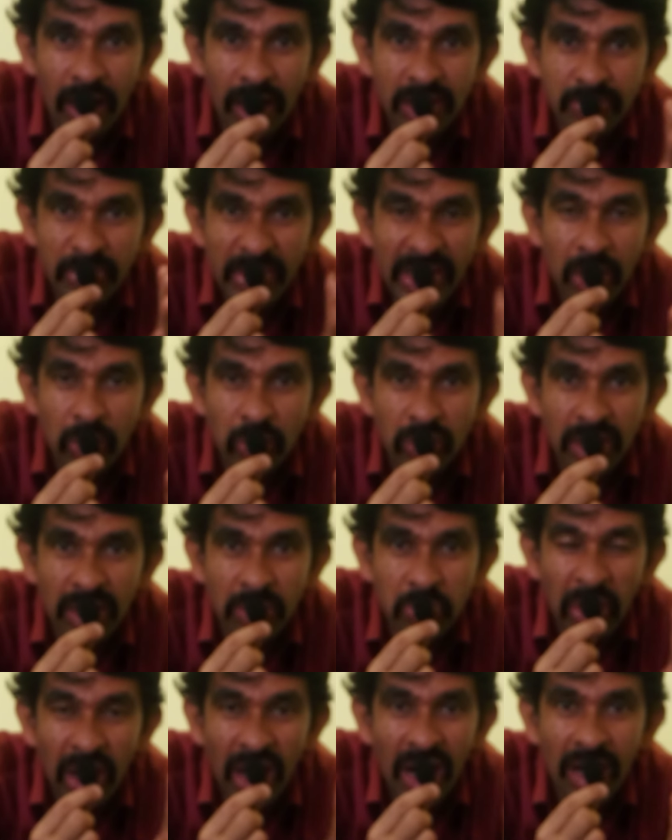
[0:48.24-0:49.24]
ஸ்பீடில் வந்து
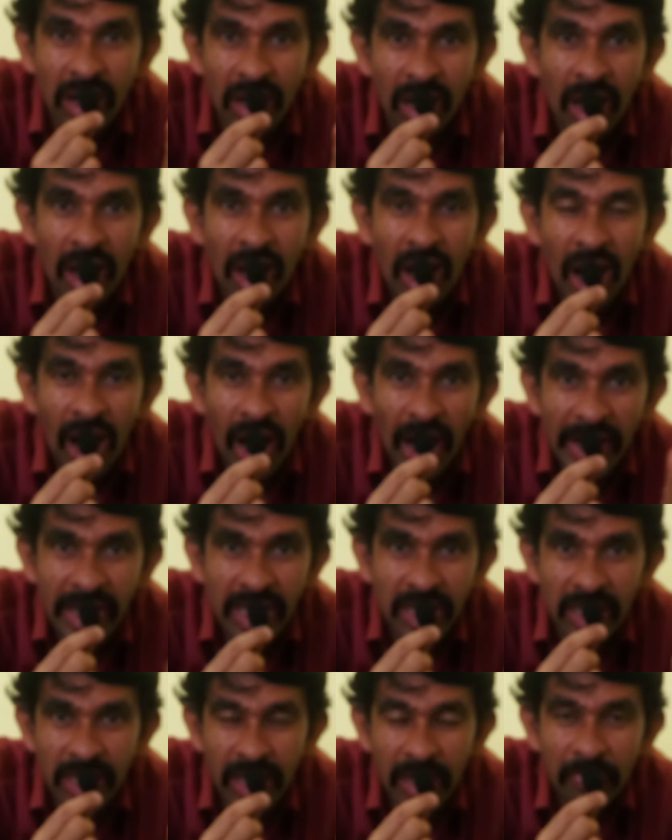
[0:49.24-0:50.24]
புயல்
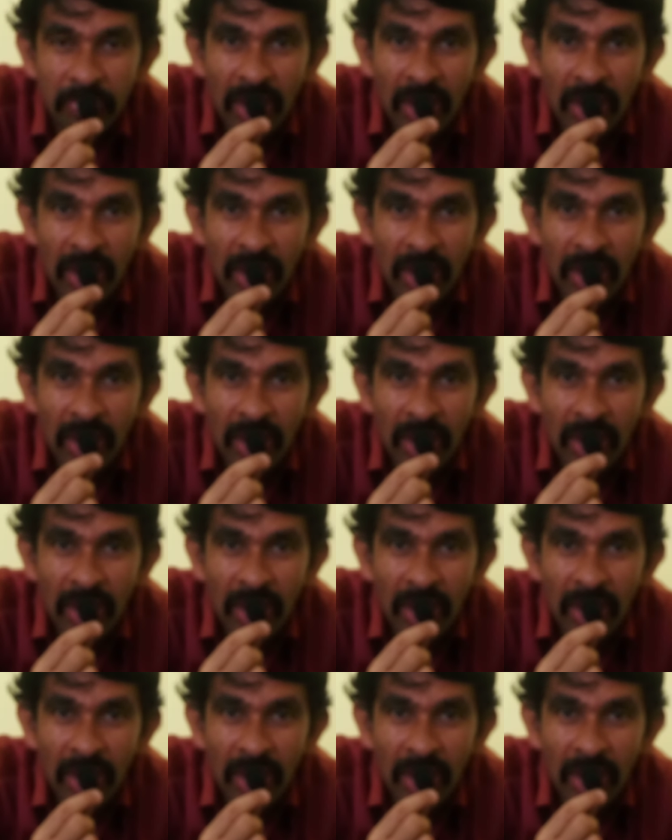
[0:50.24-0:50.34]
அடிக்குது